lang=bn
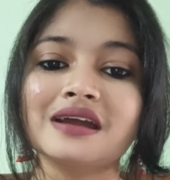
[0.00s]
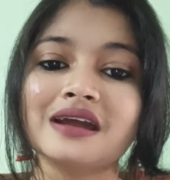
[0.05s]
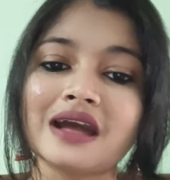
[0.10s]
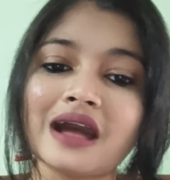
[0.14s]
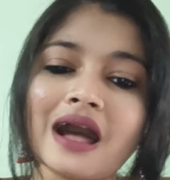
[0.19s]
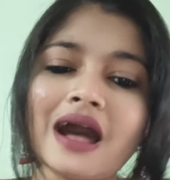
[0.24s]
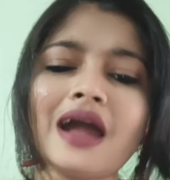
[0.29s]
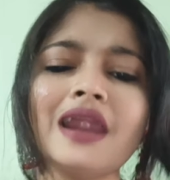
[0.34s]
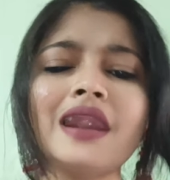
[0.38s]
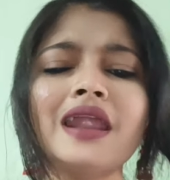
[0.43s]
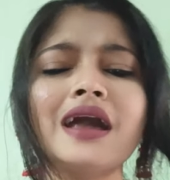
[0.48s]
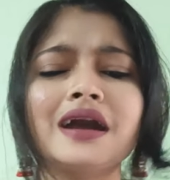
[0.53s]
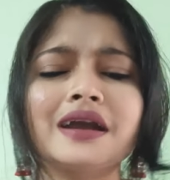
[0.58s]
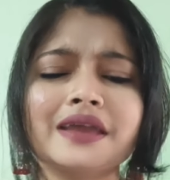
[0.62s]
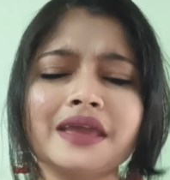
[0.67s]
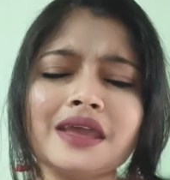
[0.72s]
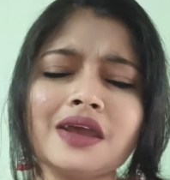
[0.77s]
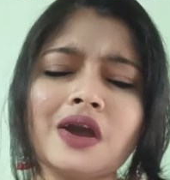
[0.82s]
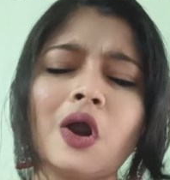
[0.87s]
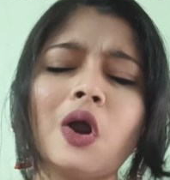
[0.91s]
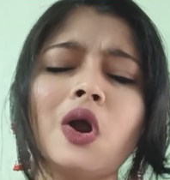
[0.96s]
কার
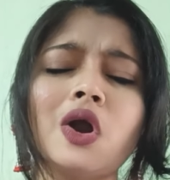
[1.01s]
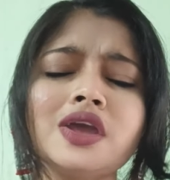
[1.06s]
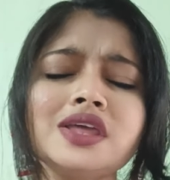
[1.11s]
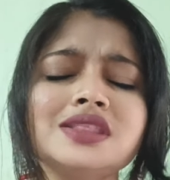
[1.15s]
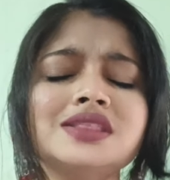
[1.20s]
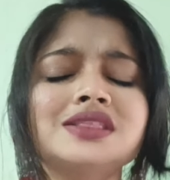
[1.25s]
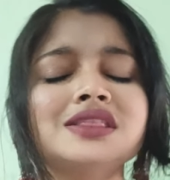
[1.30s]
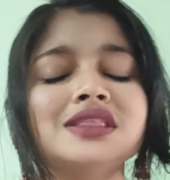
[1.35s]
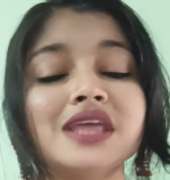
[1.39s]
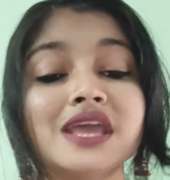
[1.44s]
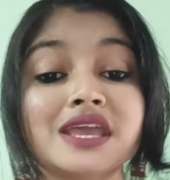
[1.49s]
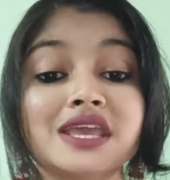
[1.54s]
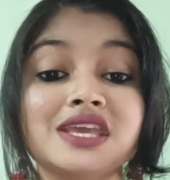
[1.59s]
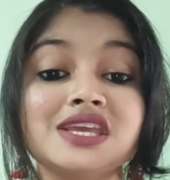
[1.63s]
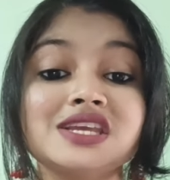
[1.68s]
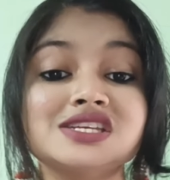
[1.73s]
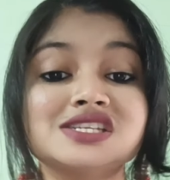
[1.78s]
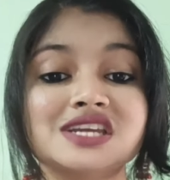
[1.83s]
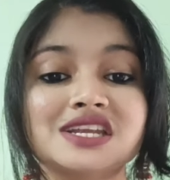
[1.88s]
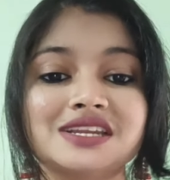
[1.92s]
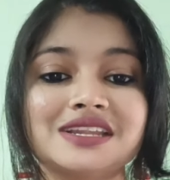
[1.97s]
আগে হয় দেখি
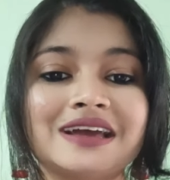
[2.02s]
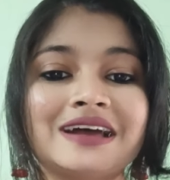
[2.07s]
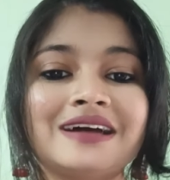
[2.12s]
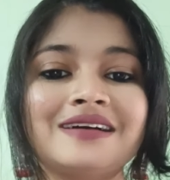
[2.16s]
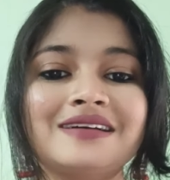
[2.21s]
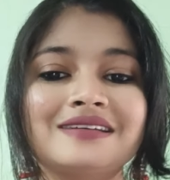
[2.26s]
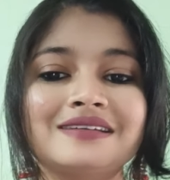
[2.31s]
সেটা